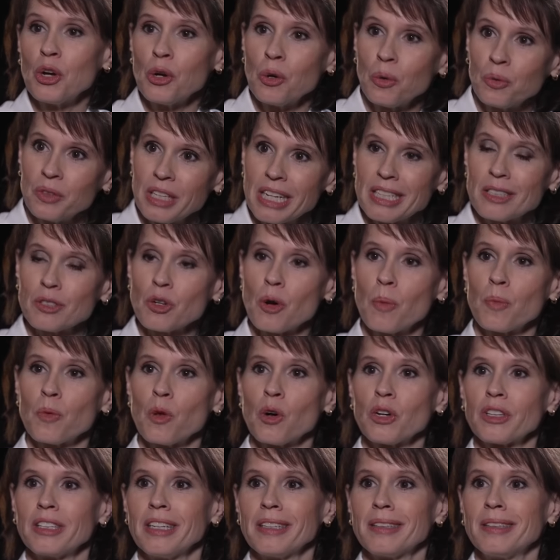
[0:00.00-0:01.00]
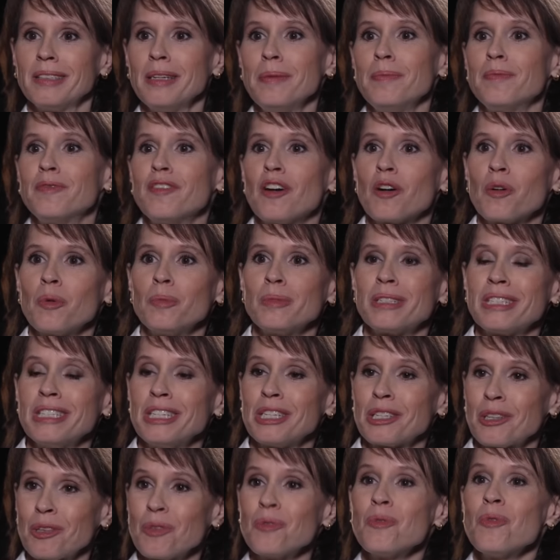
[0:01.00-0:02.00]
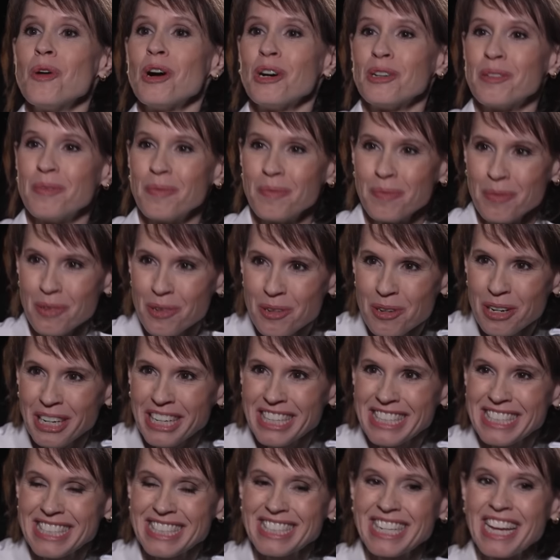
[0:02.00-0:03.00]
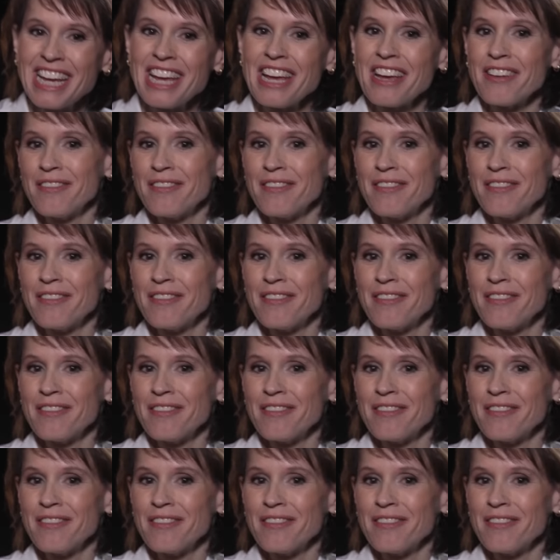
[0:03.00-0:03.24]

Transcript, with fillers: und jetzt kommt noch der Tipp, warum es nicht nur ein Buch ist.